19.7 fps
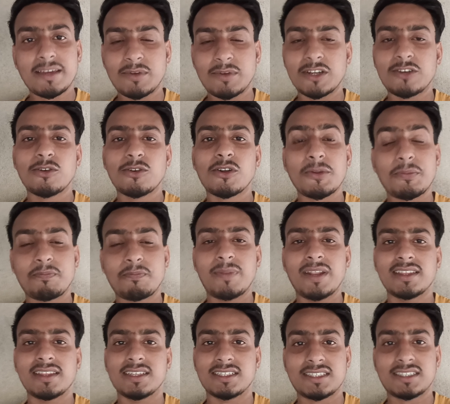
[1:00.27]
এই ভিডিও
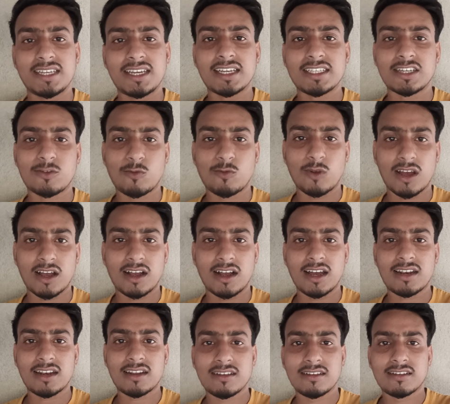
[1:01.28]
রিপ্লাই দিস ঠিক আছে
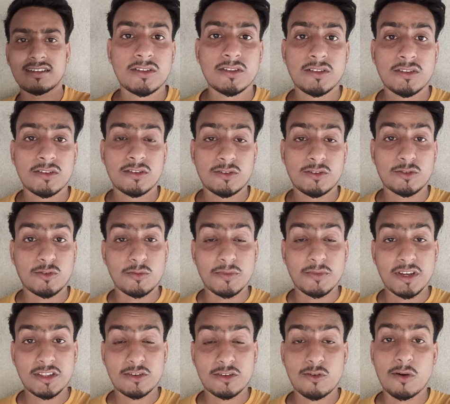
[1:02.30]
কুলাঙ্গার
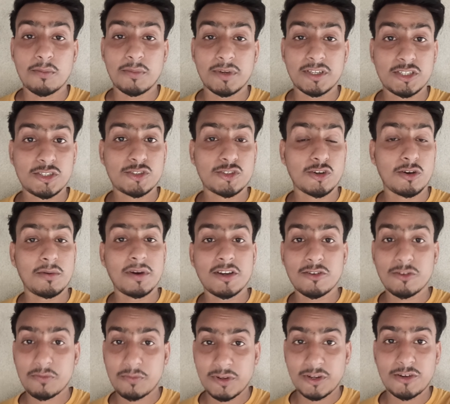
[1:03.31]
তোমরা হয়তো কম বেশি সবাই
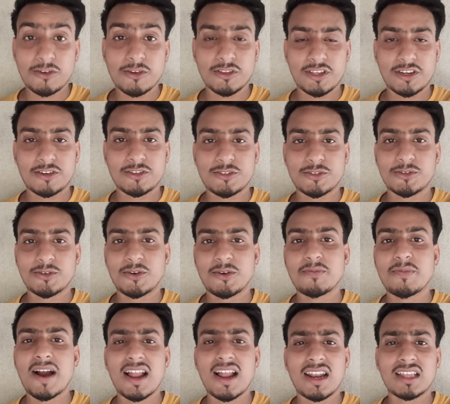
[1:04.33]
ওর ভিডিও দেখেছো ওই
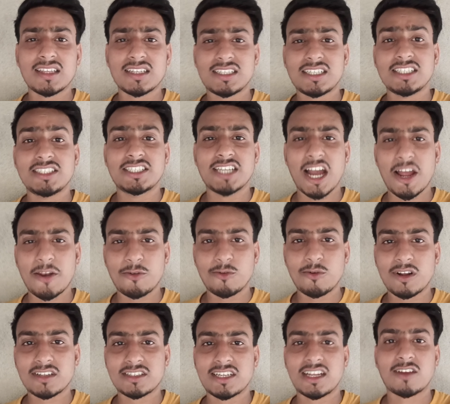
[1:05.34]
বাংলাদেশি
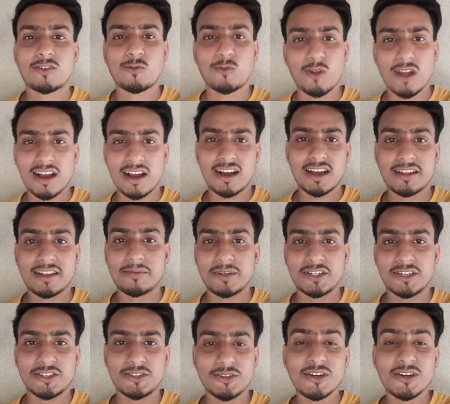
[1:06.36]
জানোয়ার সারা কুলাঙ্গারের
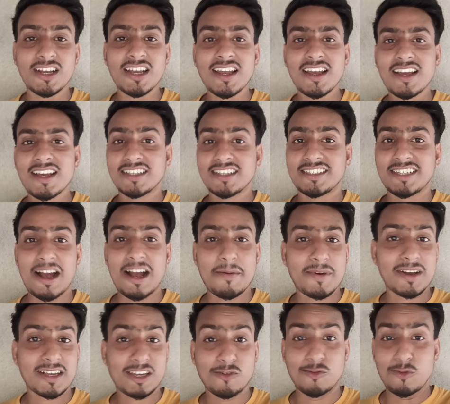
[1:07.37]
ভিডিও যে
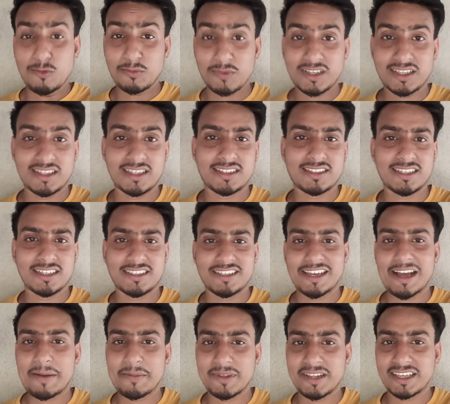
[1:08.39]
আমাকে হুমকি দিচ্ছে যে
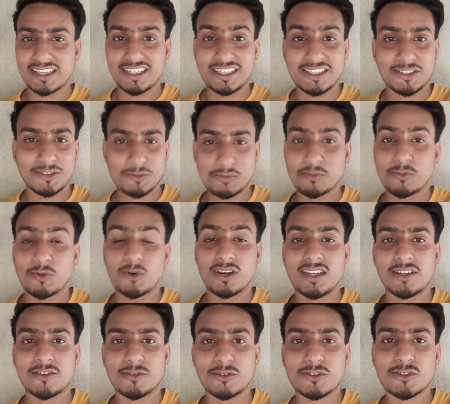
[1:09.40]
আমি নাকি
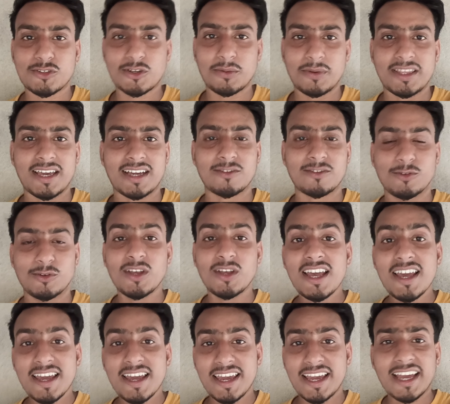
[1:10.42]
বললে রোস্ট করে দেখো
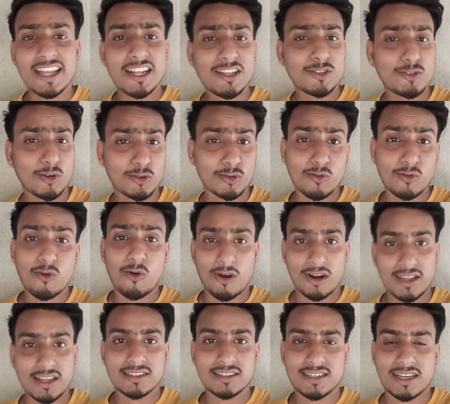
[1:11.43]
এখানে যতগুলো
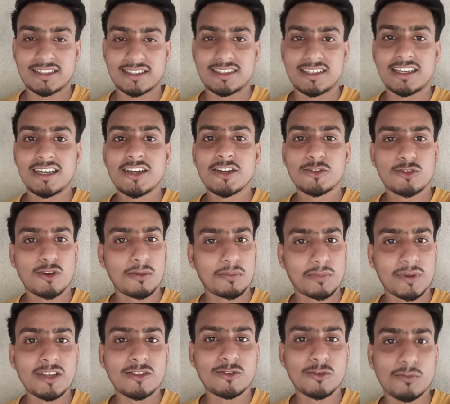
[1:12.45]
অডিয়েন্স আছে সব
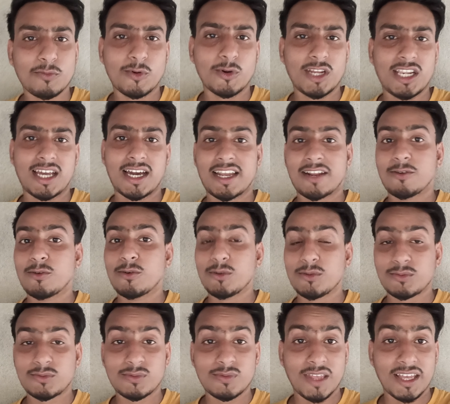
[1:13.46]
কিন্তু মহিলা আর ও
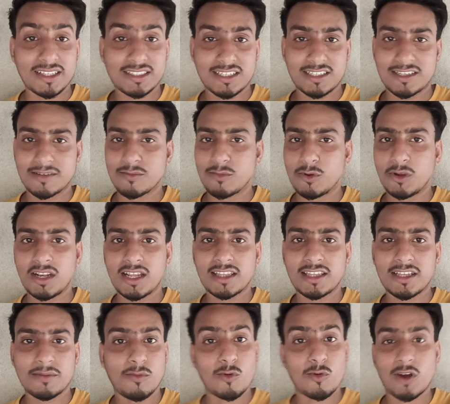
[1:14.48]
দেখছে যে
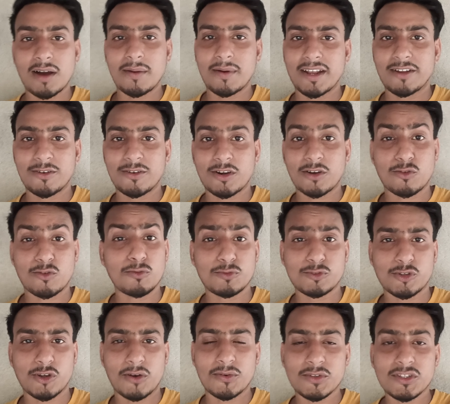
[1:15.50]
মহিলাদের বোকা বানানোটা খুব
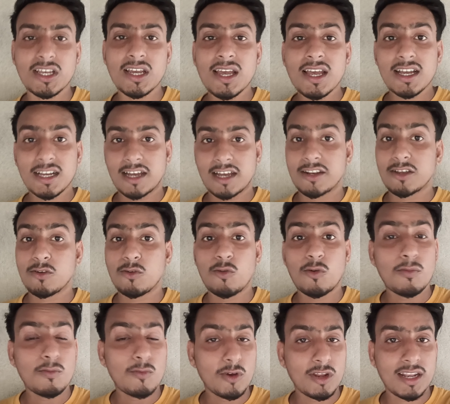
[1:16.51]
সহজ কারণ ও
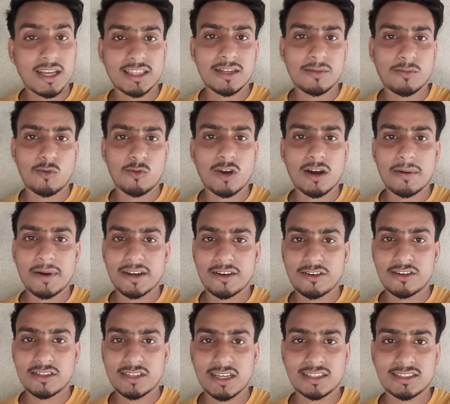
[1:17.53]
মহিলাদের বোকা
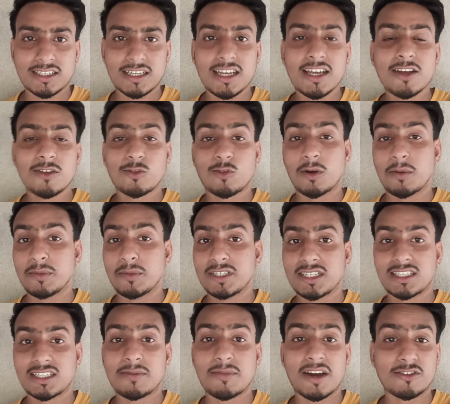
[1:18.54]
বানানো যাচ্ছে তো আমি
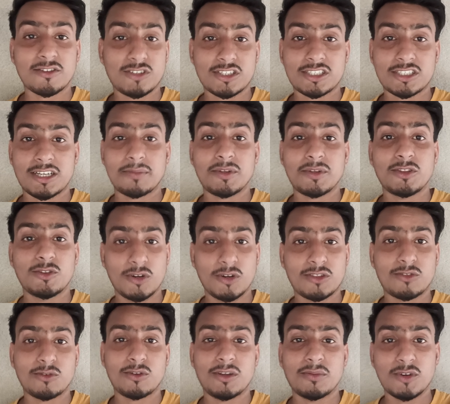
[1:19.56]
সেটা মানুষের সামনে ধরে
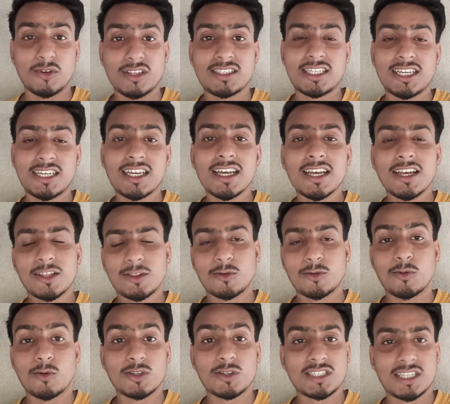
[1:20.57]
তুলে বলছি তো
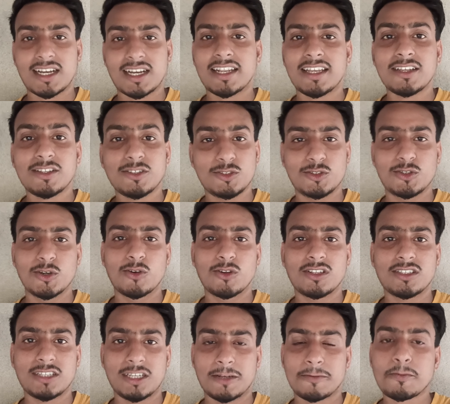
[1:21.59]
ওর সেখানে
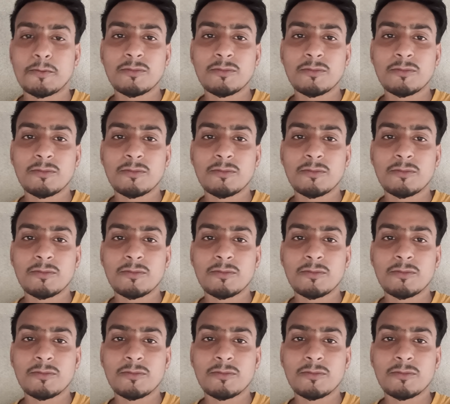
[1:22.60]
চলছে